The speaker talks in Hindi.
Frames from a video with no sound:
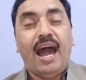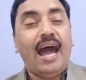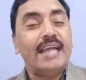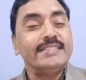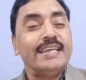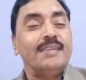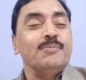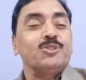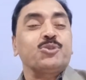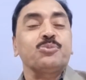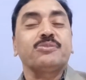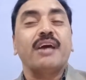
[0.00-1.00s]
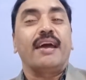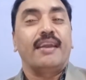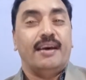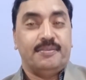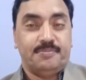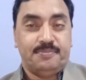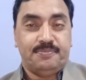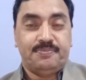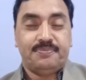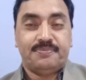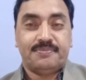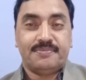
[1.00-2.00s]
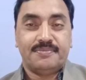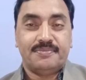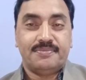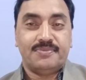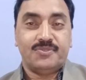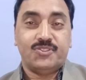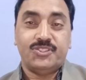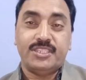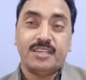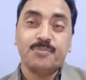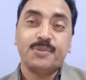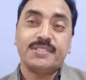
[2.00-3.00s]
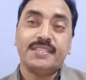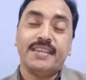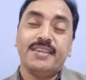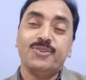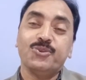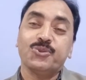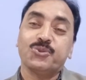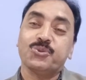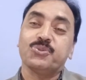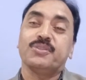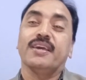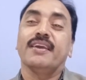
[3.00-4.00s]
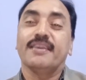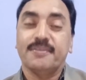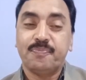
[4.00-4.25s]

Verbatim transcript: आजन्म शुद्धा नाम जन्म से ही जो शुद्ध है